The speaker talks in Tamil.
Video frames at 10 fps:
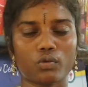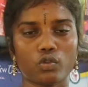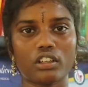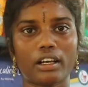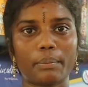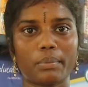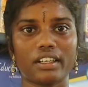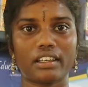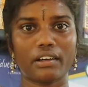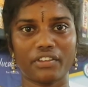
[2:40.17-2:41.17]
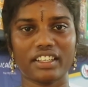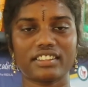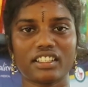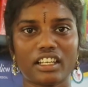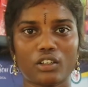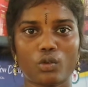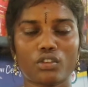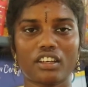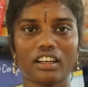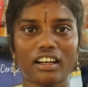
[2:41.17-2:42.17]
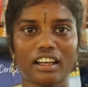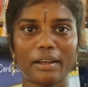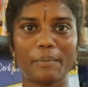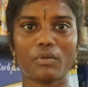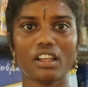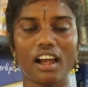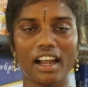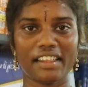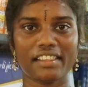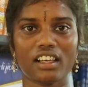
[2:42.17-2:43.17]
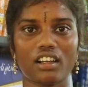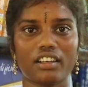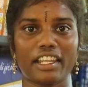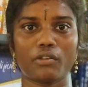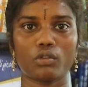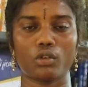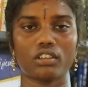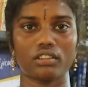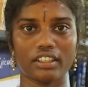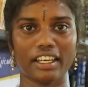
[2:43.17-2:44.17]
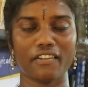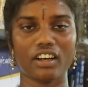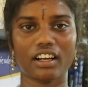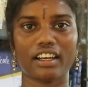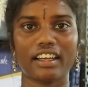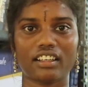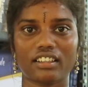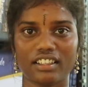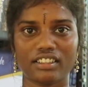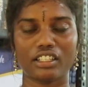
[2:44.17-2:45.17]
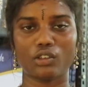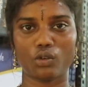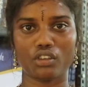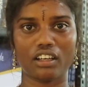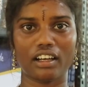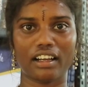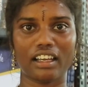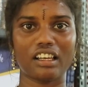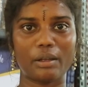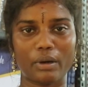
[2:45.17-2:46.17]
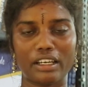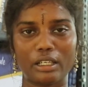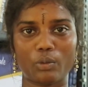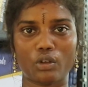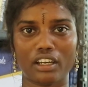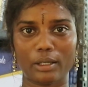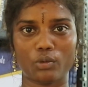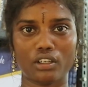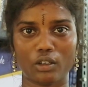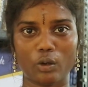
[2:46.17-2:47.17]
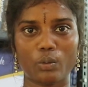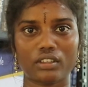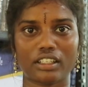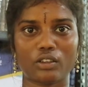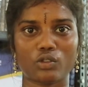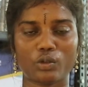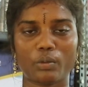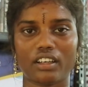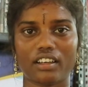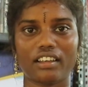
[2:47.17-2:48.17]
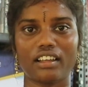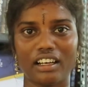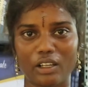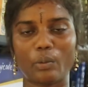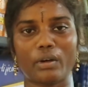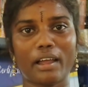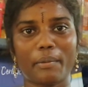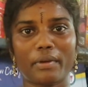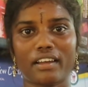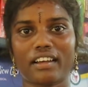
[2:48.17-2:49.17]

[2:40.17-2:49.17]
ஃபுல் கம்ப்ளீட்டாக ஃப்ரீ சீட் எனக்கு கொடுத்துருக்காங்க அனிதா நினைவு நினைவாக எனக்கு இந்த சீட்டு கொடுத்துருக்காங்க இல்லை நான் படிக்க போகிறேன்னு நினைக்கும் போது எனக்கு ரொம்ப சந்தோஷமாக இருக்குது ரொம்ப ஹாப்பியாக